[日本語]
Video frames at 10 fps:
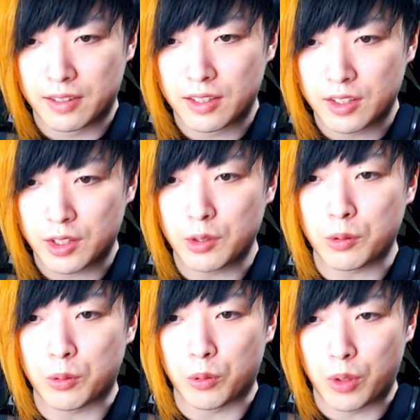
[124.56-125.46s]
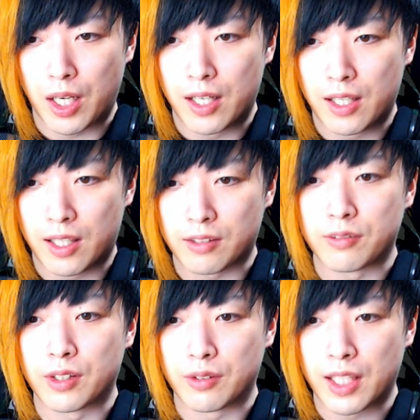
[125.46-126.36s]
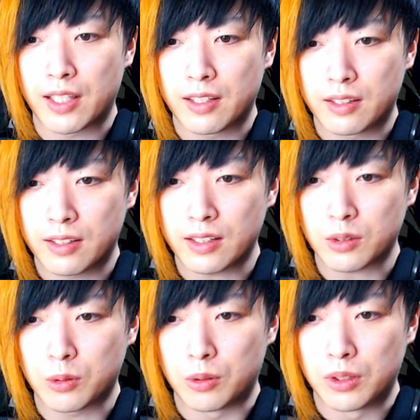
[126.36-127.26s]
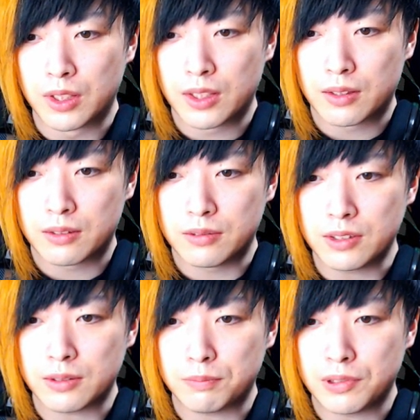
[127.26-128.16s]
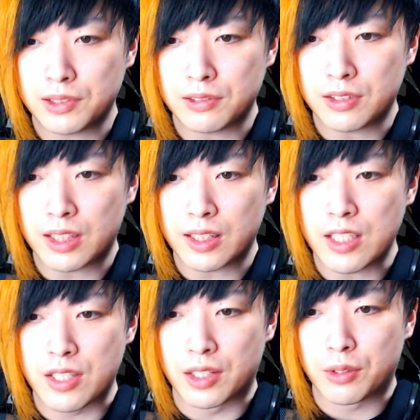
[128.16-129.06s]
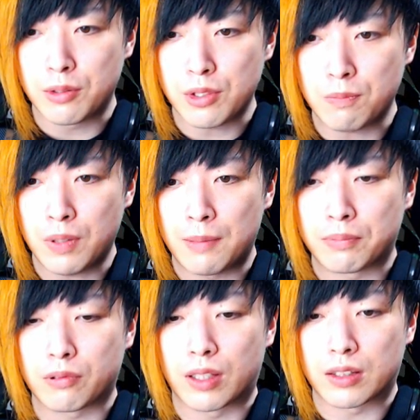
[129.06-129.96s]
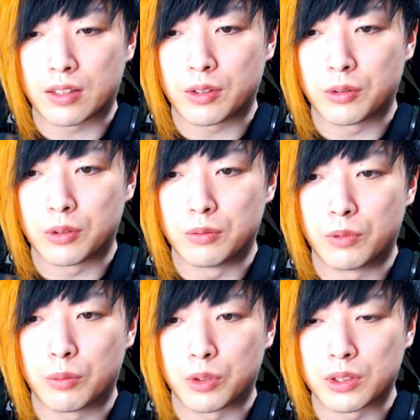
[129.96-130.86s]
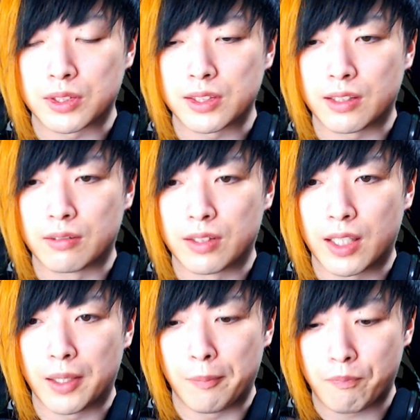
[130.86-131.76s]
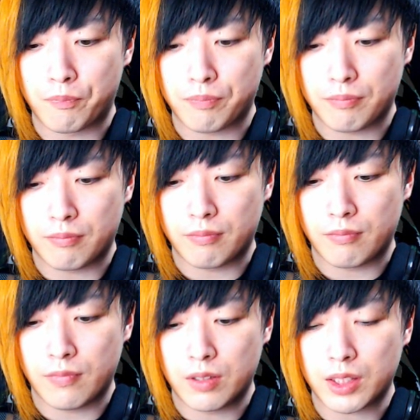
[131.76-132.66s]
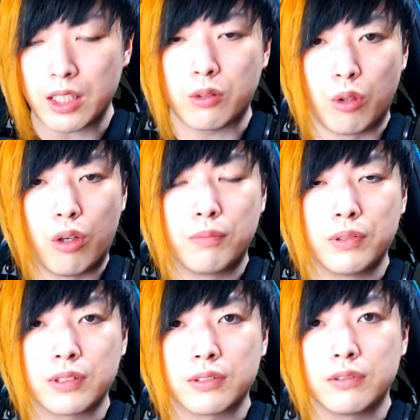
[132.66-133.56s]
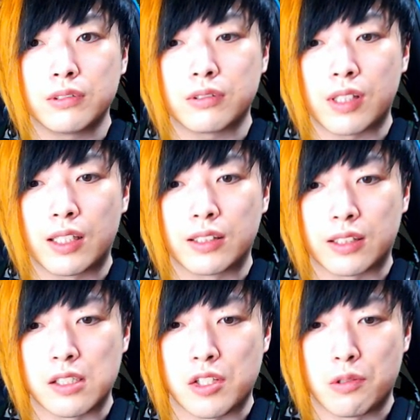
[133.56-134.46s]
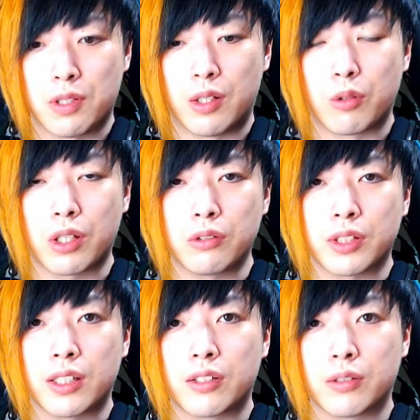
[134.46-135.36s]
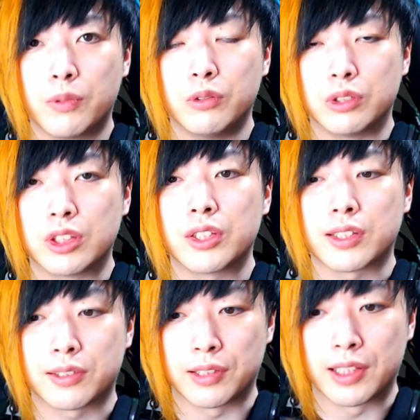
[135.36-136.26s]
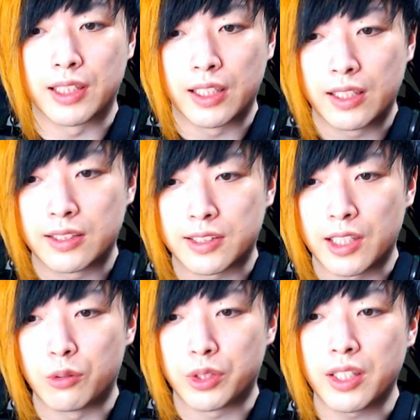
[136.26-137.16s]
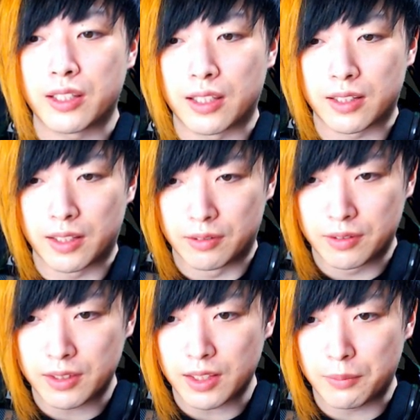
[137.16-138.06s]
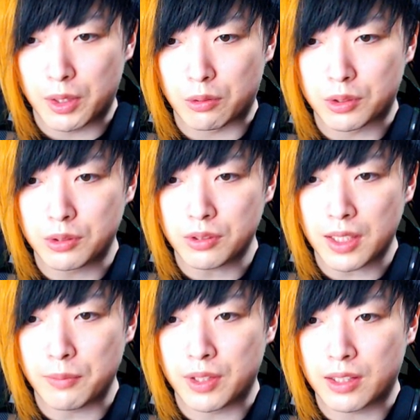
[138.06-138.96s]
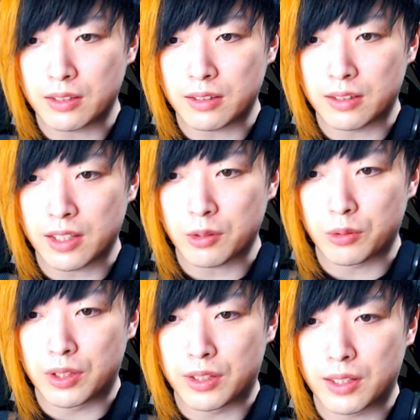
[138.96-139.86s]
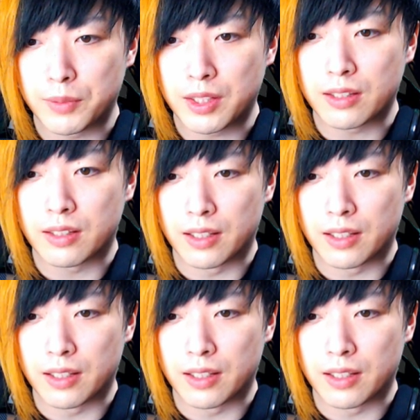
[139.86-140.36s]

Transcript: ていうところがあるんだよね。で、あと、プルスウルトラゲージね、90% アップとかっていうものもくっついてるんで、結構、プルスウルトラに関しては、他のキャラよりも打ちやすい性能にはなってる。ただ、まあ、クールタイム7ターンで結構長めなんでね。